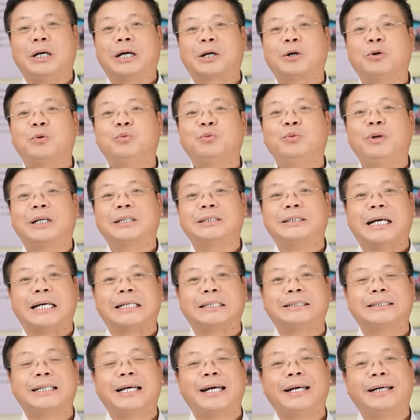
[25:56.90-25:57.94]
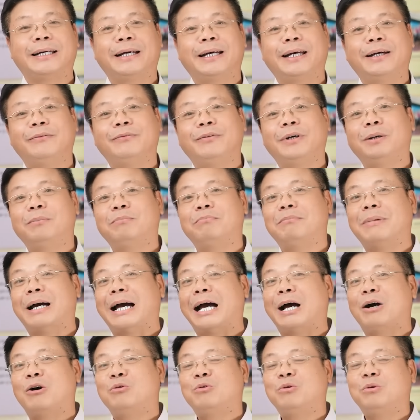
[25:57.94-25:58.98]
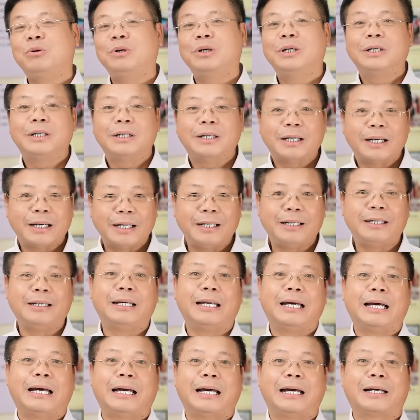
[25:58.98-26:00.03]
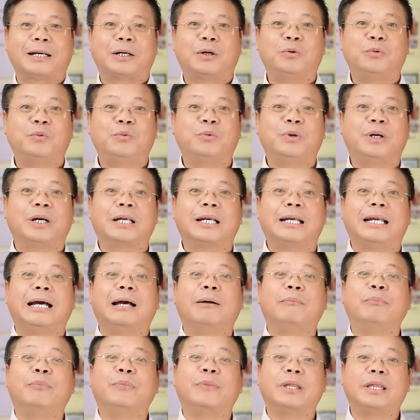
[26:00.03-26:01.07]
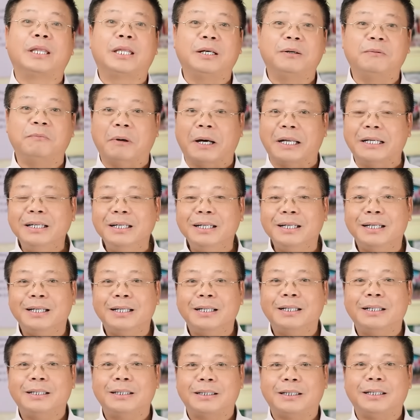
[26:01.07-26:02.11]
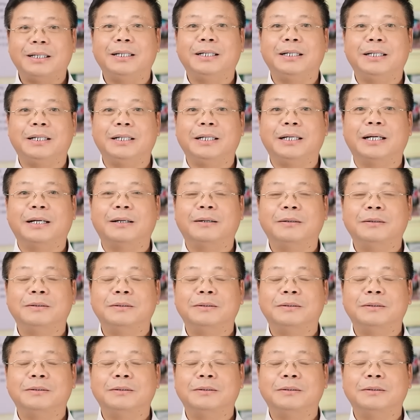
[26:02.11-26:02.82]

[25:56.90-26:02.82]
là công việc giảng dạy hay viết báo hay là công việc làm tư vấn thì